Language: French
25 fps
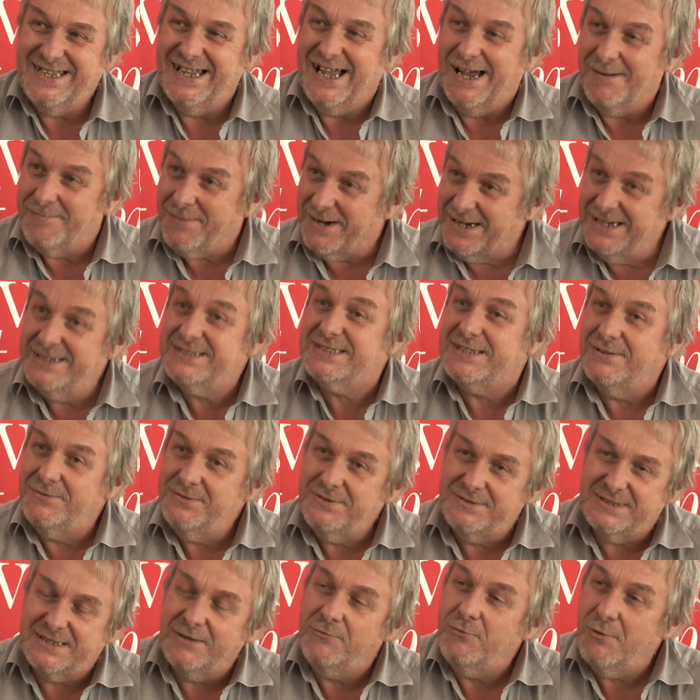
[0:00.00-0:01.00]
Après, ça, ne
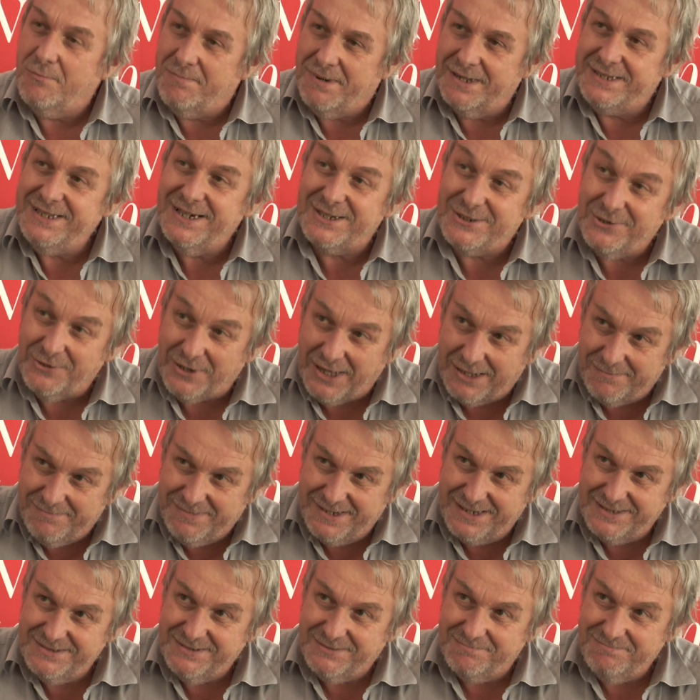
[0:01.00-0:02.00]
veut pas dire qu'il n'y en aura
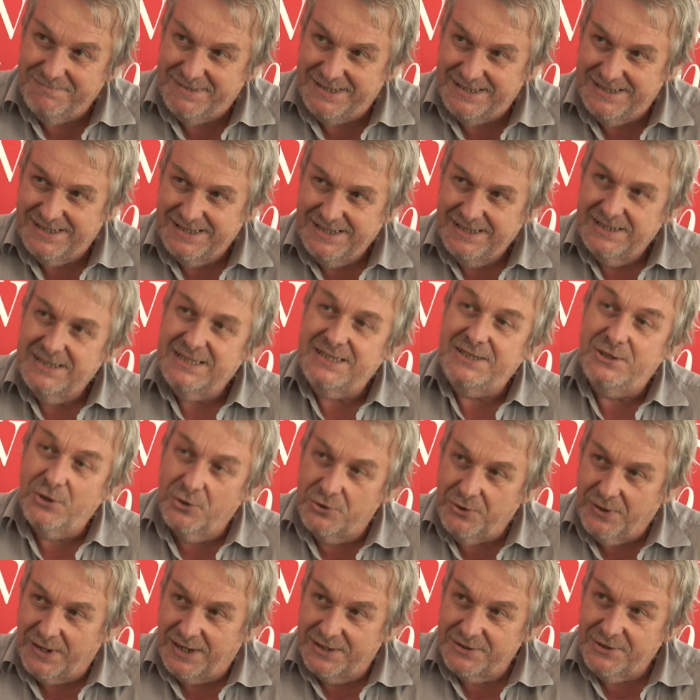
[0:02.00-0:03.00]
pas, mais il y
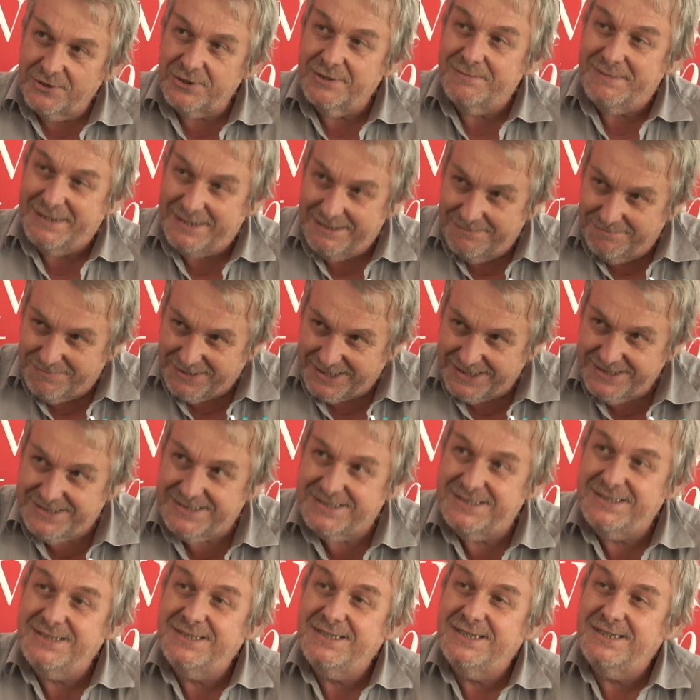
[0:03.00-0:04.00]
en aura dans des domaines
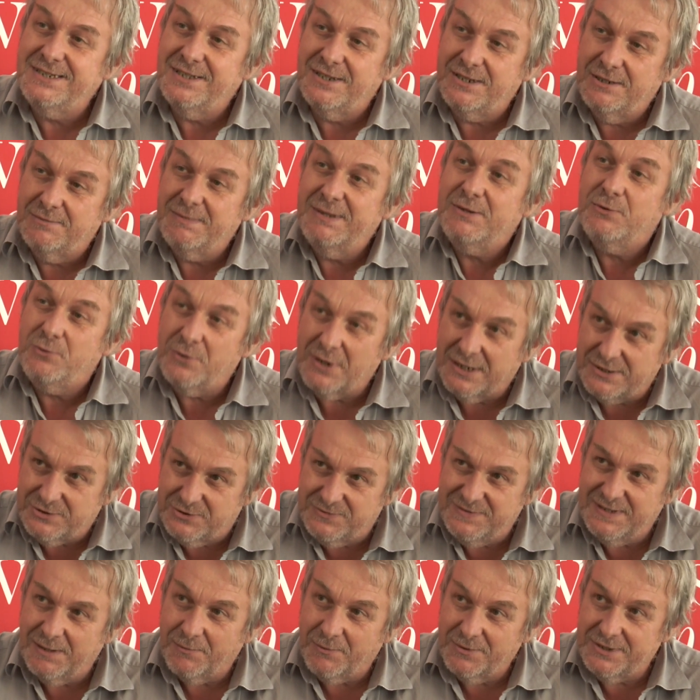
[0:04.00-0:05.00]
précis, il y a des domaines où il y aura
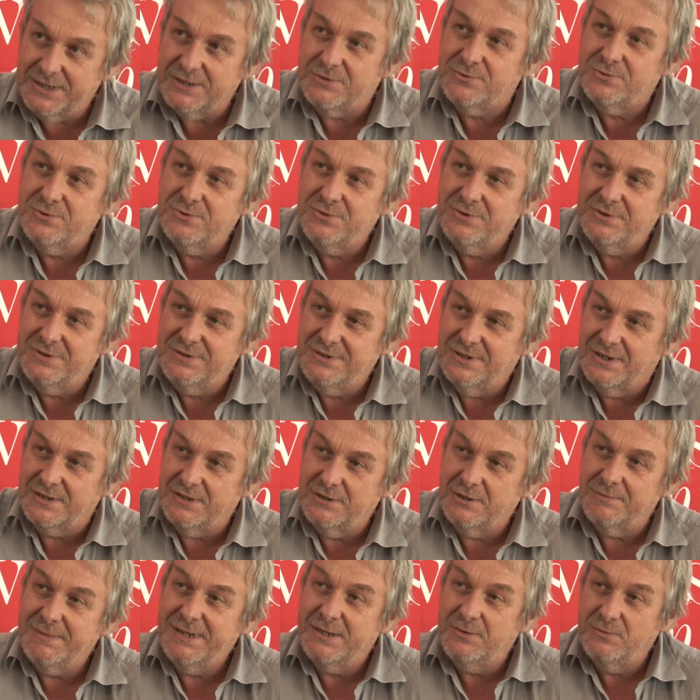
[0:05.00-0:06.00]
suffisamment d'études, il y a des
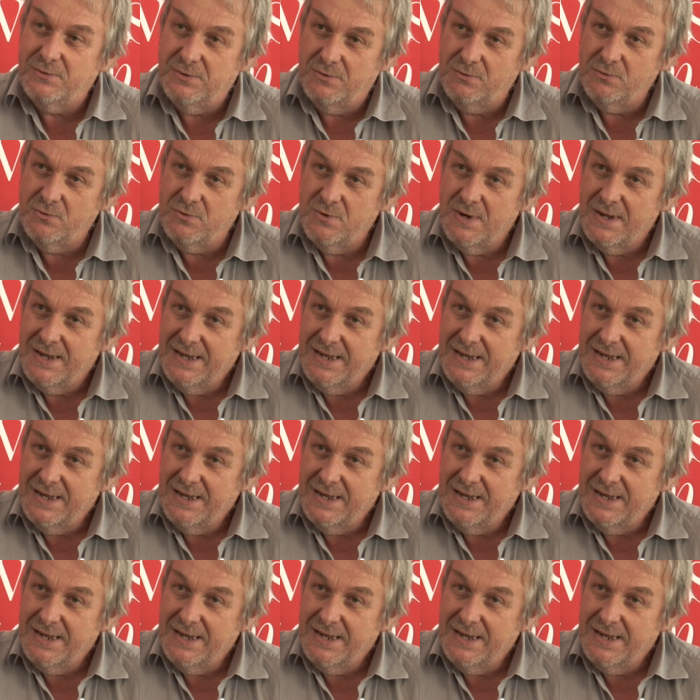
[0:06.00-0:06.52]
domaines où,